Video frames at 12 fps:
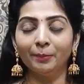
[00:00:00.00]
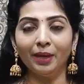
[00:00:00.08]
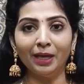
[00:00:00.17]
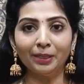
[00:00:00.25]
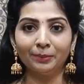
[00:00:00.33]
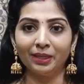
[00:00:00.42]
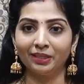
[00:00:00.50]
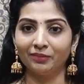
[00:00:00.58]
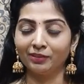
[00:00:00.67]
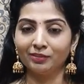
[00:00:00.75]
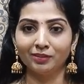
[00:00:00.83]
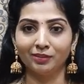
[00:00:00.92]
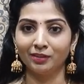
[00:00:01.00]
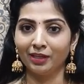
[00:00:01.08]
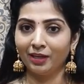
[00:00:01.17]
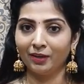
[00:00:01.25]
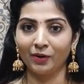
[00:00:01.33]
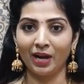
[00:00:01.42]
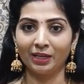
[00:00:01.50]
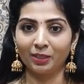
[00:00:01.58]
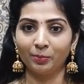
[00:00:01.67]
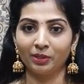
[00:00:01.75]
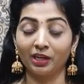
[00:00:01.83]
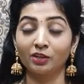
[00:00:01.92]
மாறி மாறி வந்து எல்லாரும்
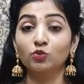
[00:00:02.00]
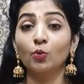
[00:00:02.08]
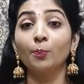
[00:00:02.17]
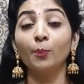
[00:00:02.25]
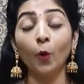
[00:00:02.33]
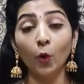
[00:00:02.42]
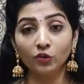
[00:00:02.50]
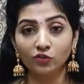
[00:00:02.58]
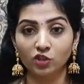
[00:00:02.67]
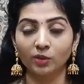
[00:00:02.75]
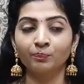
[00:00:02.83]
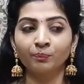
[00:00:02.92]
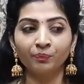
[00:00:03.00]
ஹேண்டில் பண்ணுறாங்க ஸோ போஸ்ட்